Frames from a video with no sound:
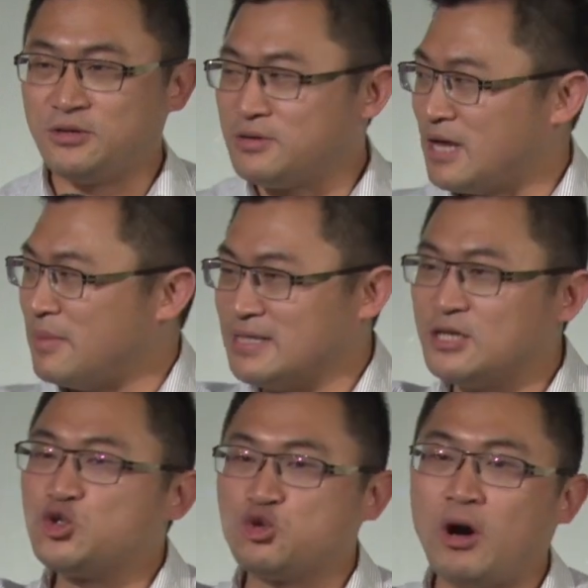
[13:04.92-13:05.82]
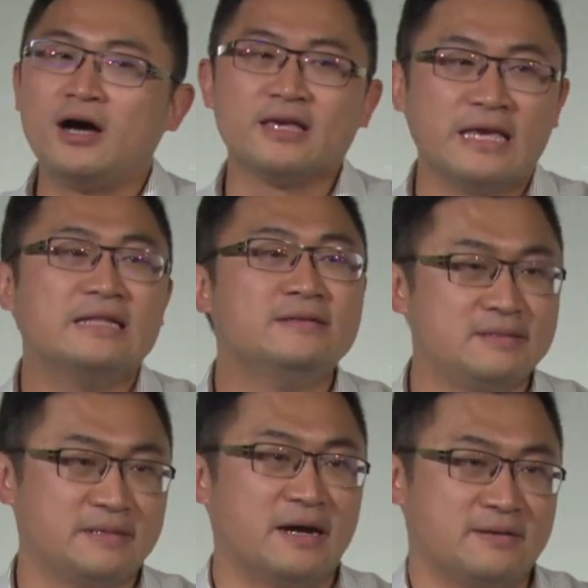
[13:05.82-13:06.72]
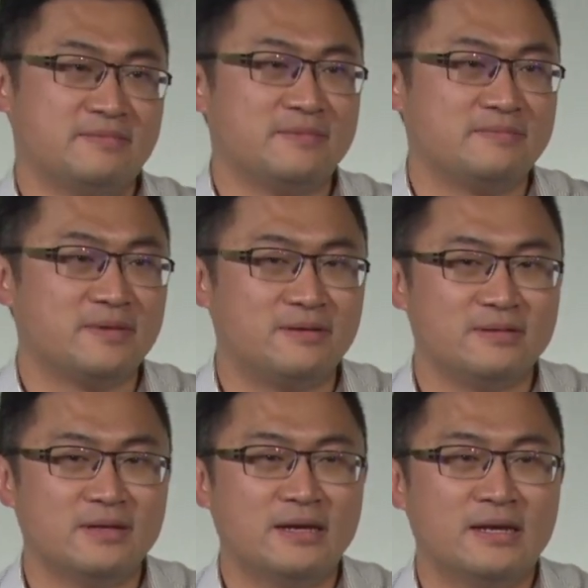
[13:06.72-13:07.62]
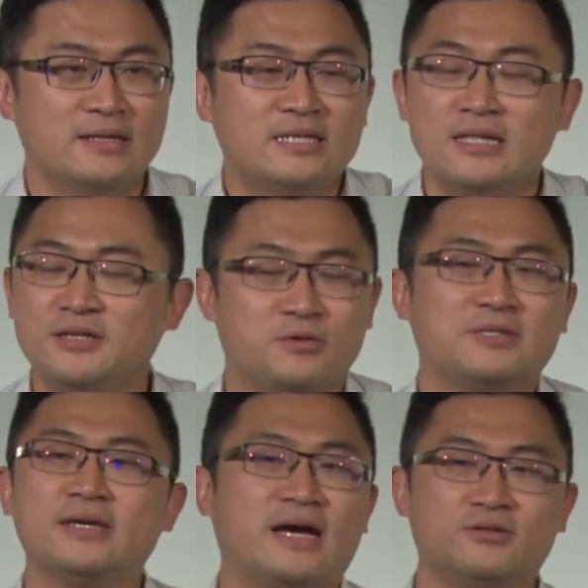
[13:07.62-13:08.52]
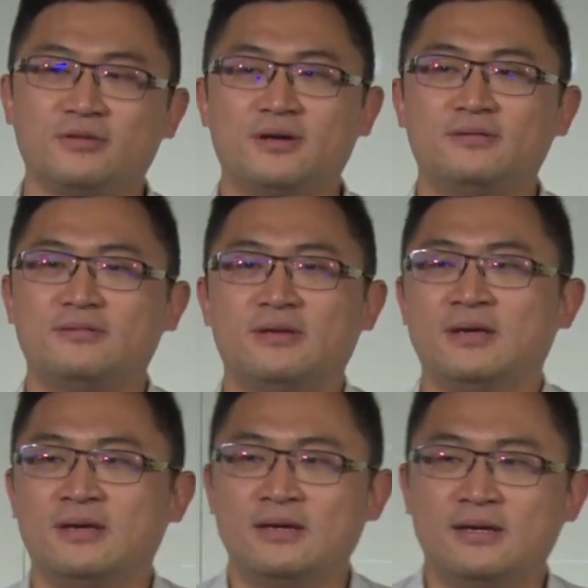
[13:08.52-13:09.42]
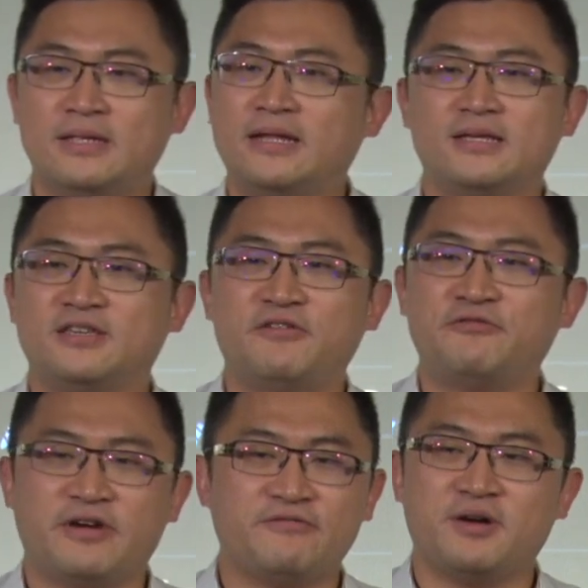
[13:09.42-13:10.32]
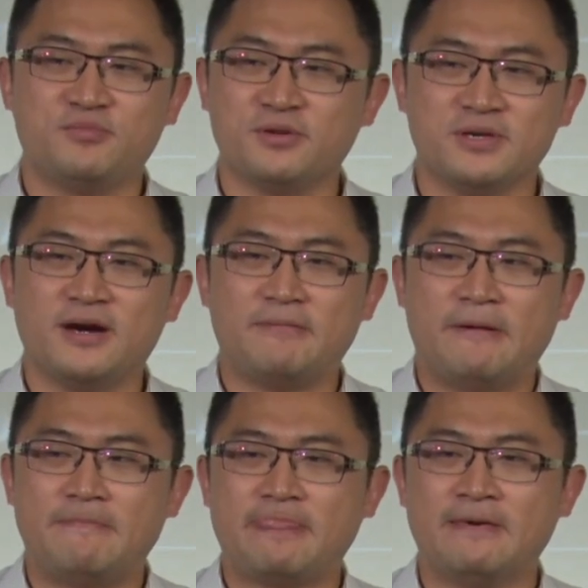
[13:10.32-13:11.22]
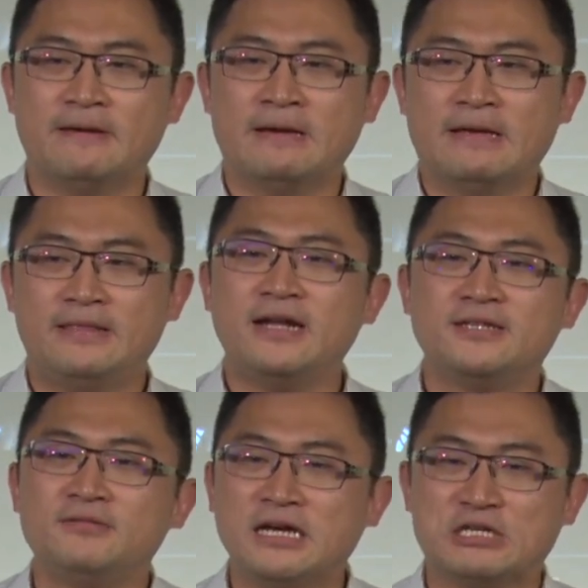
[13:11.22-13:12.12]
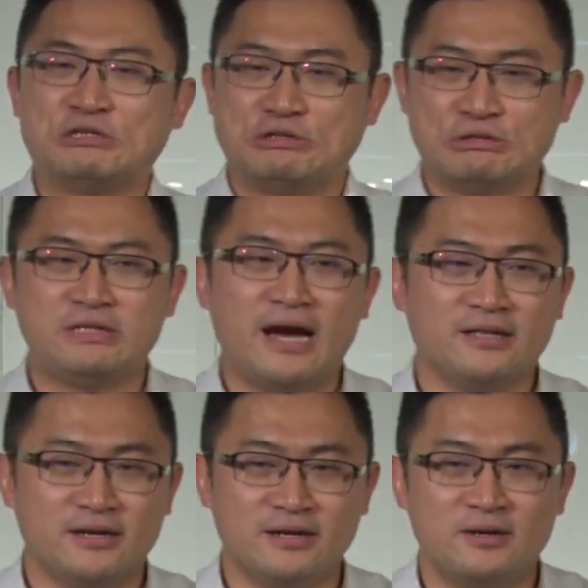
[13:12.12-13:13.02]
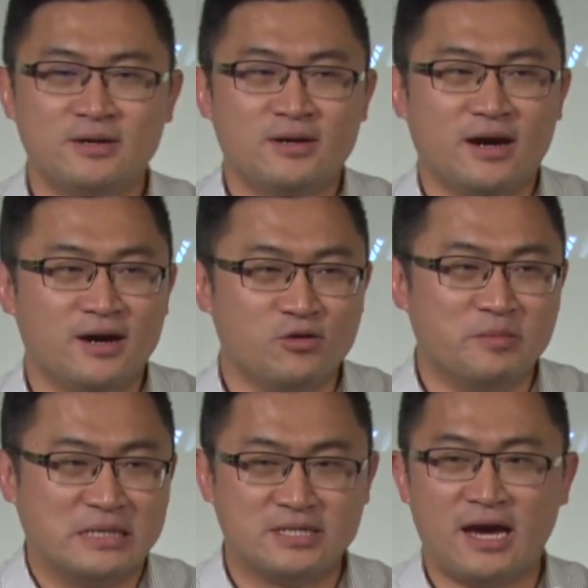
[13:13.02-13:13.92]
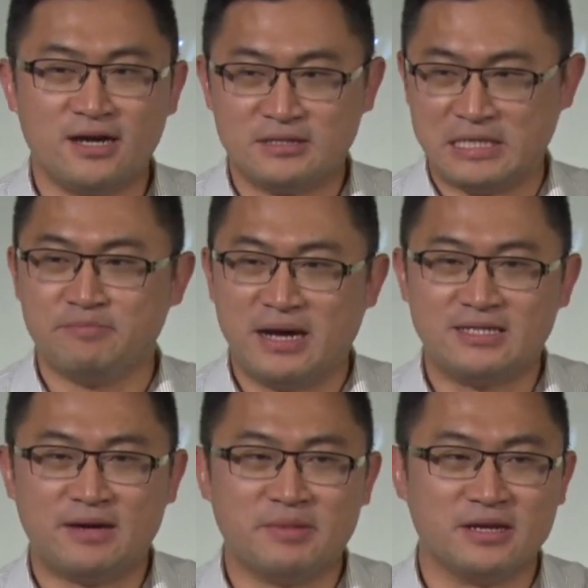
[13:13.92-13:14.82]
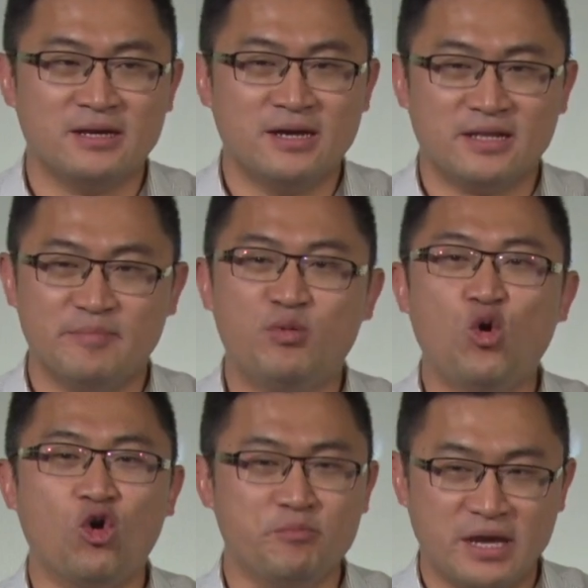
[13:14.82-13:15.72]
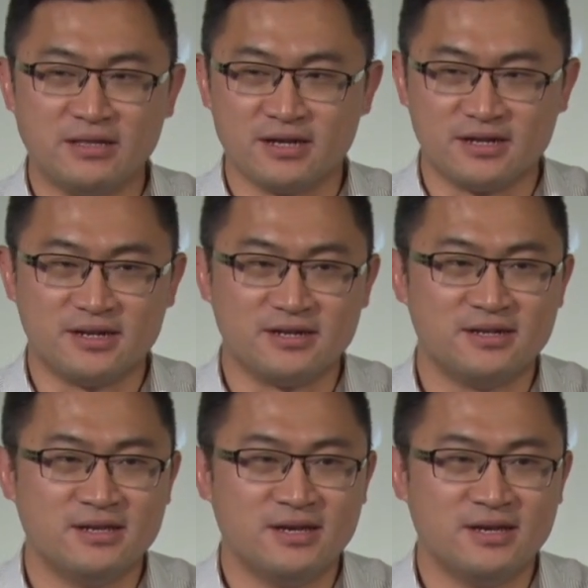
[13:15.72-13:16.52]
以童工他们还在装音响。哦，但是那时候我已经感觉到那天的气氛非常非常不一样哦。那你知道那个时代呢？呃，我们唱敬拜赞美的破冰的歌，